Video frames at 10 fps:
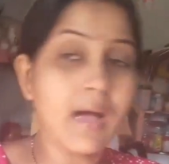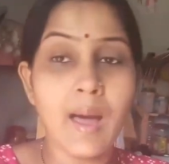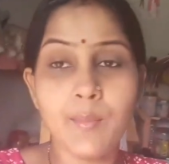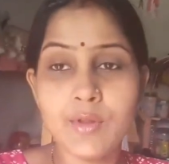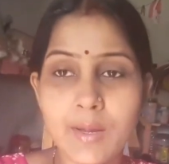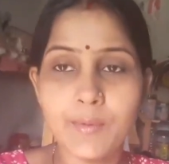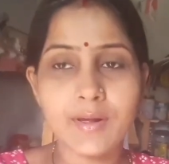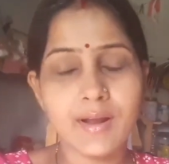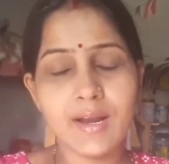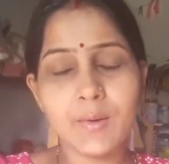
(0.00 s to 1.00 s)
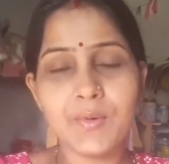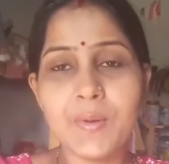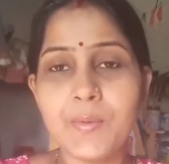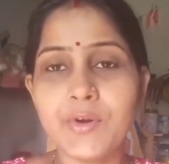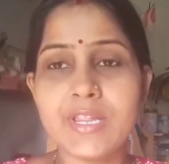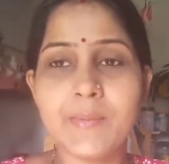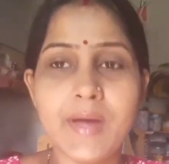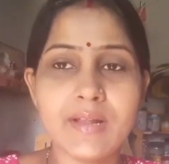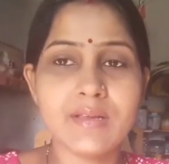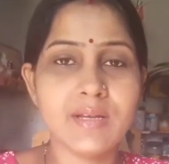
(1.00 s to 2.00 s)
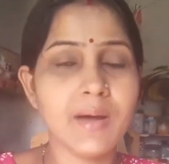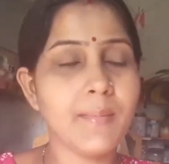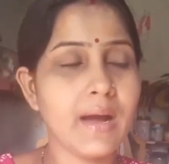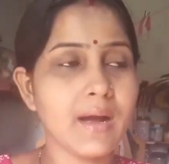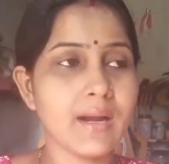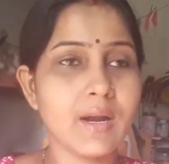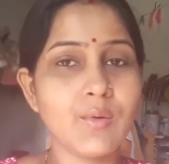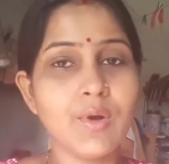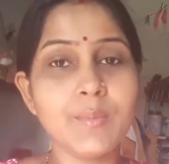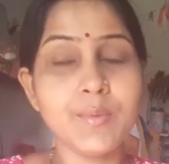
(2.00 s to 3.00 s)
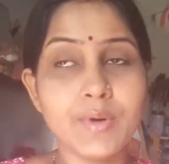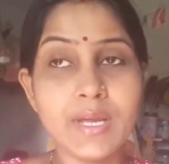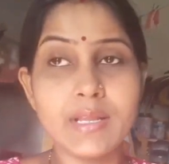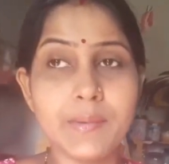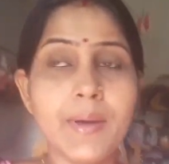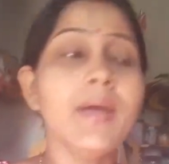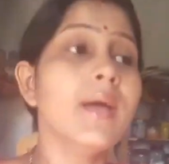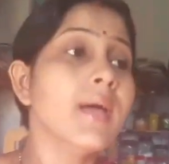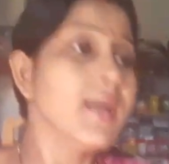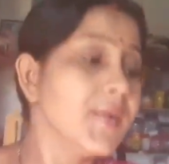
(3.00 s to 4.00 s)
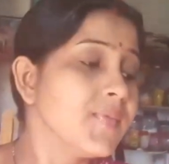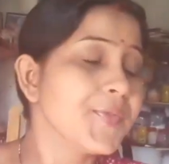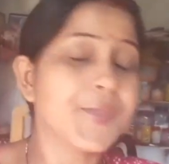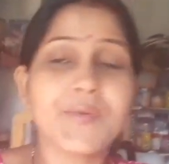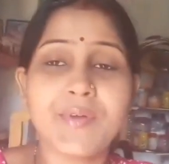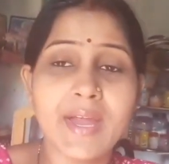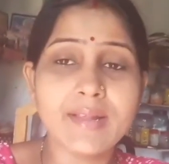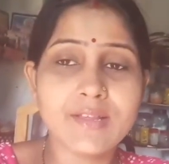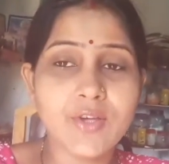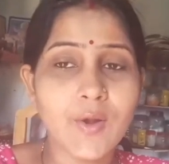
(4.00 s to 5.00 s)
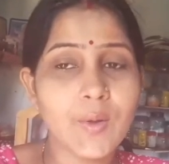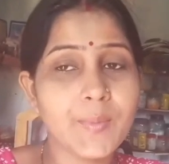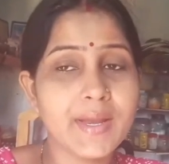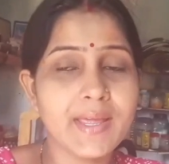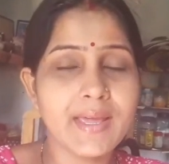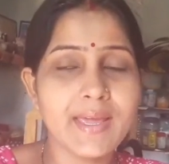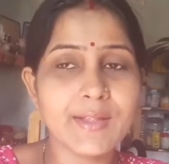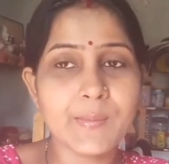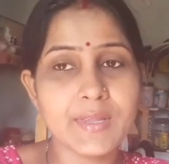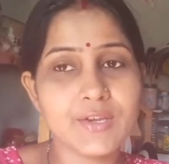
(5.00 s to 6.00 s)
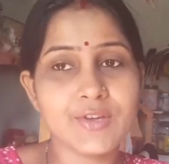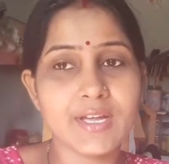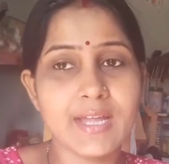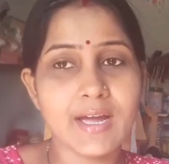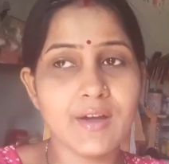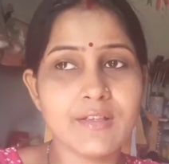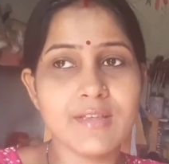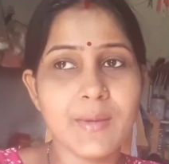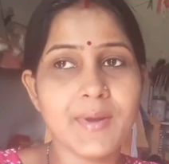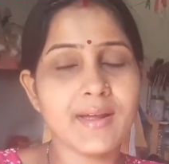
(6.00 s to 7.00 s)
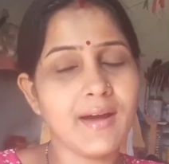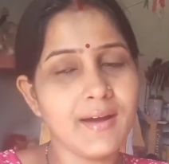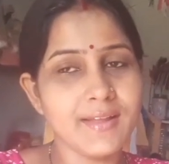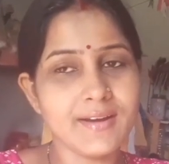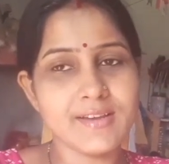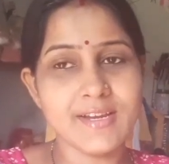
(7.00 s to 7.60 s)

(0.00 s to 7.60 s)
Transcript: খাবো তারপর কানেরগুলো করতে পারছি না মা কানেরগুলো পরিয়ে দেবে তো ফ্রেন্ডস চলো বেরিয়ে গিয়ে তোমাদের সঙ্গে দেখা হচ্ছে এবার খাওয়া দাওয়াটা